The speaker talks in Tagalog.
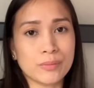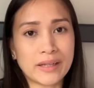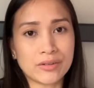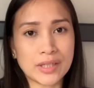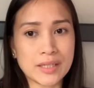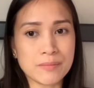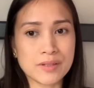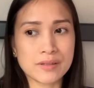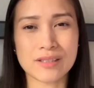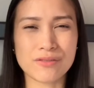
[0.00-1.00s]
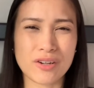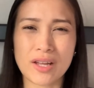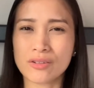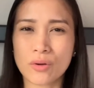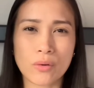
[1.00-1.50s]
my ribs. It's very
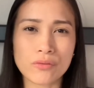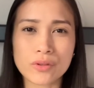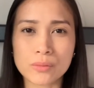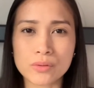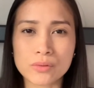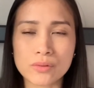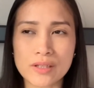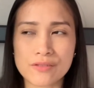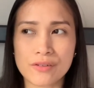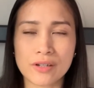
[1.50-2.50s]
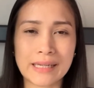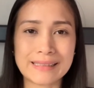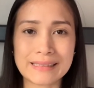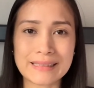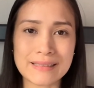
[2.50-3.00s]
uncomfortable. It's very
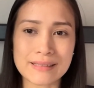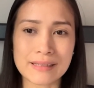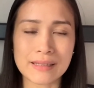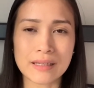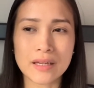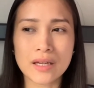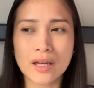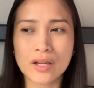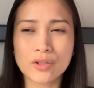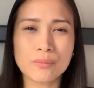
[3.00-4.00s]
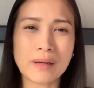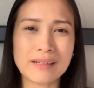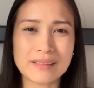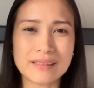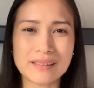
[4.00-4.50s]
uneasy yung
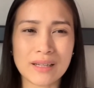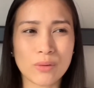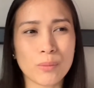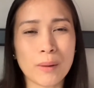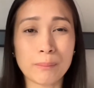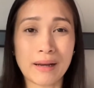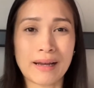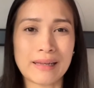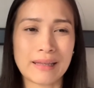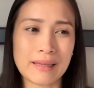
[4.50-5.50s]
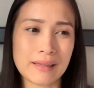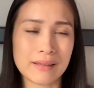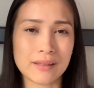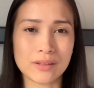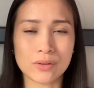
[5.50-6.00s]
parang hindi ako mapakali.
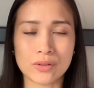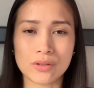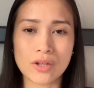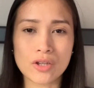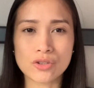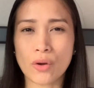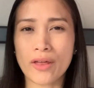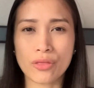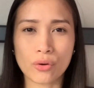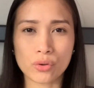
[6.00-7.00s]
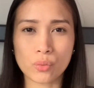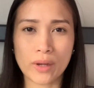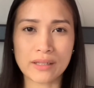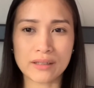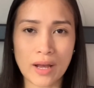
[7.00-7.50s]
Yun. So, I thought,
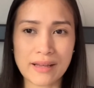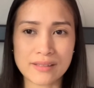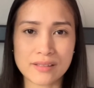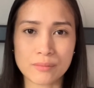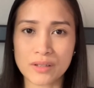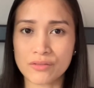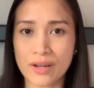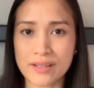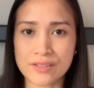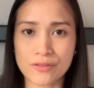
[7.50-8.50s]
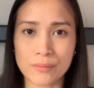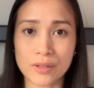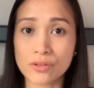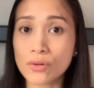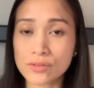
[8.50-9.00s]
why not ask some advice from
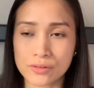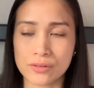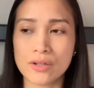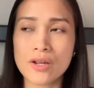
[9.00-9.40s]
a doctor?